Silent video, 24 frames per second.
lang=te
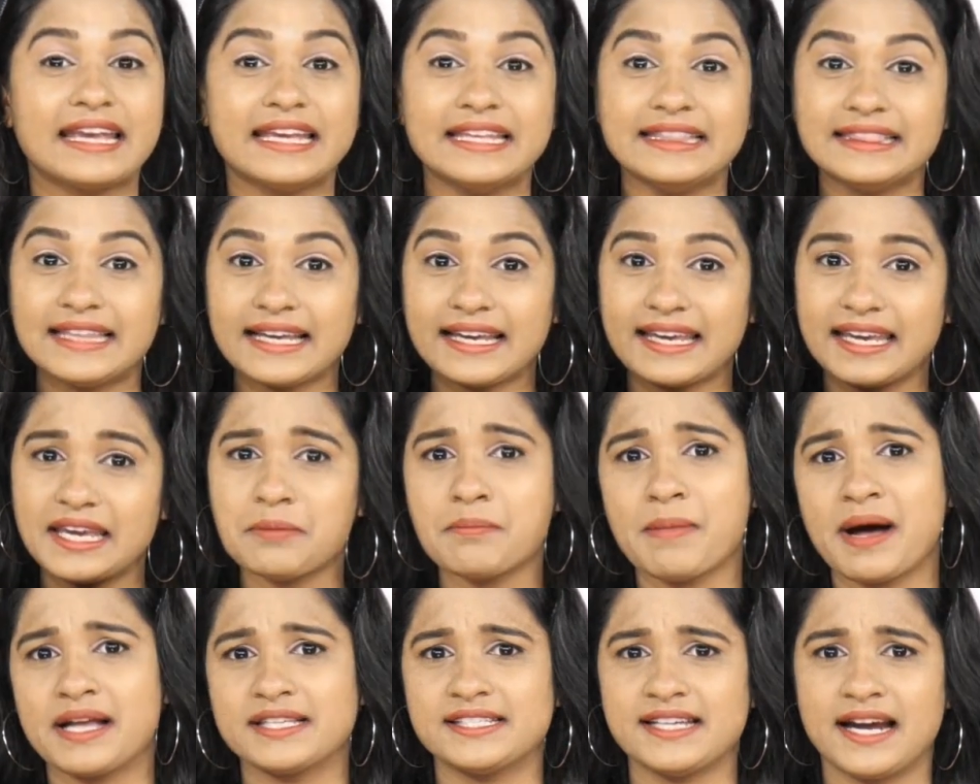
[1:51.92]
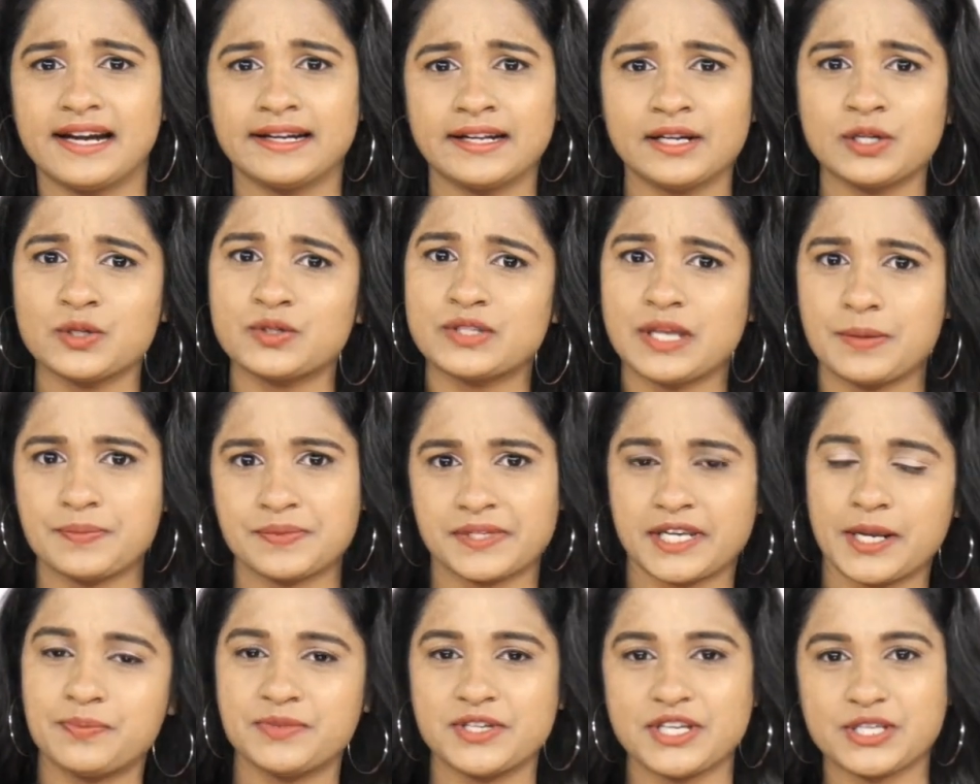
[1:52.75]
ఇంతకీ మా ఛానల్
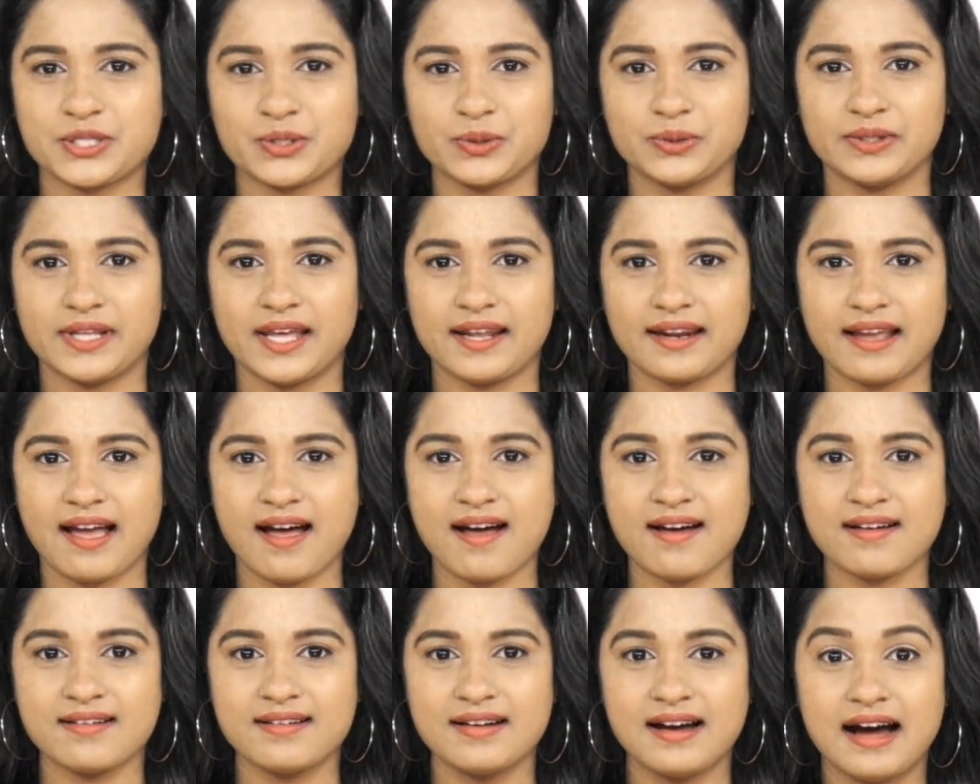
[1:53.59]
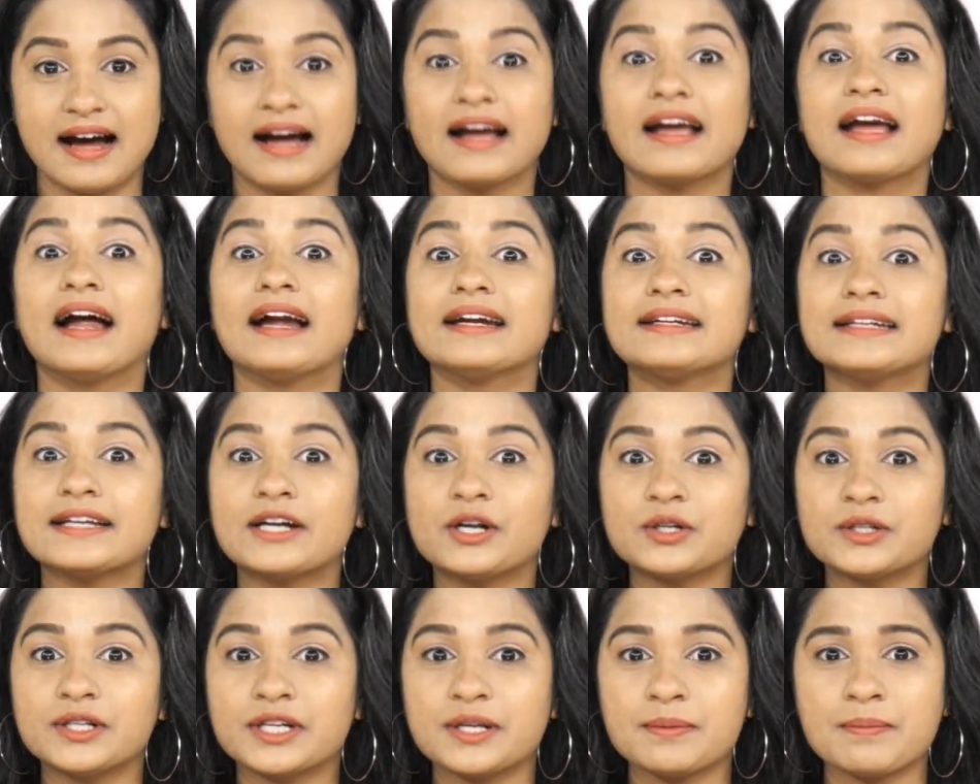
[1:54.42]
సబ్స్క్రైబ్ చేసుకుంటారుగా గంట
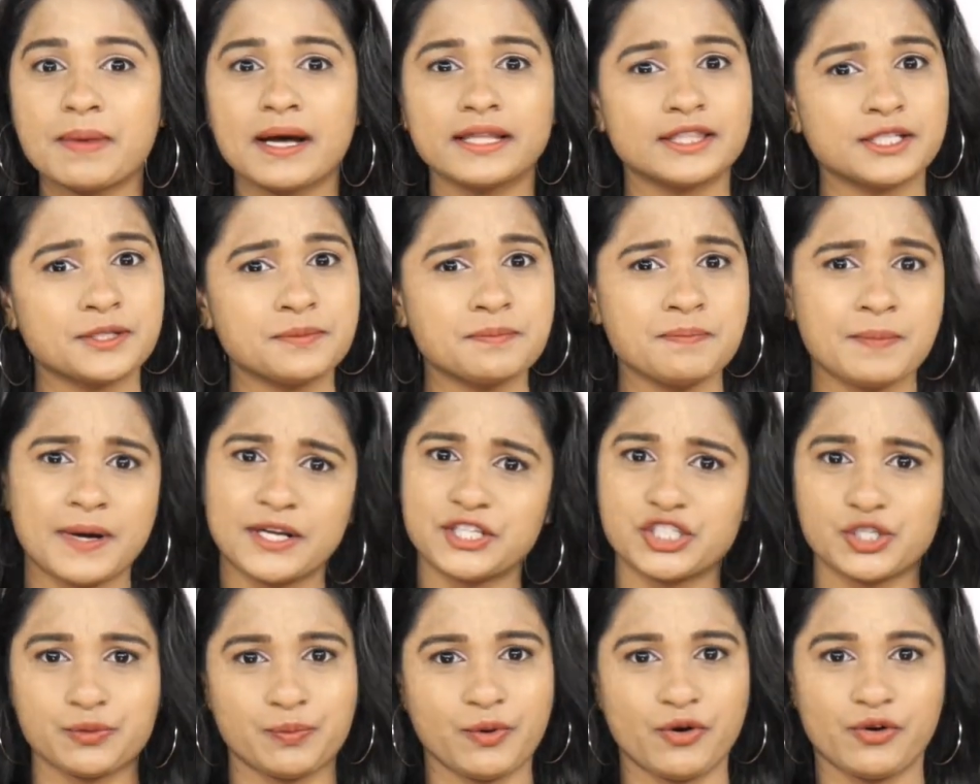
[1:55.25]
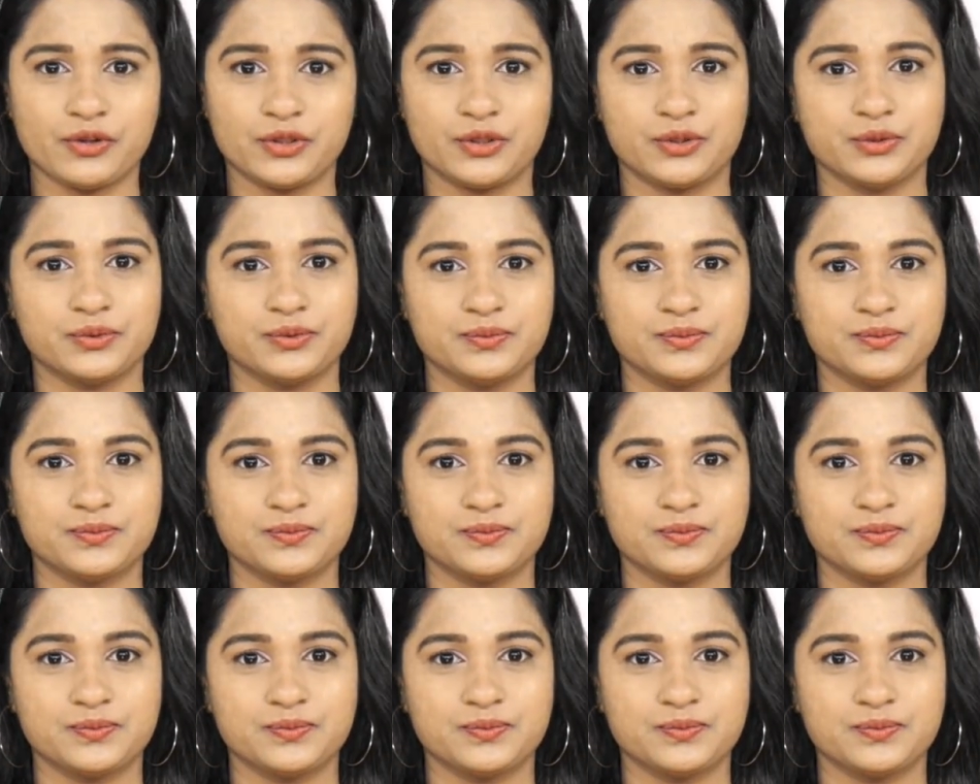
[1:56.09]
కొట్టడం మాత్రం మర్చిపోవద్దు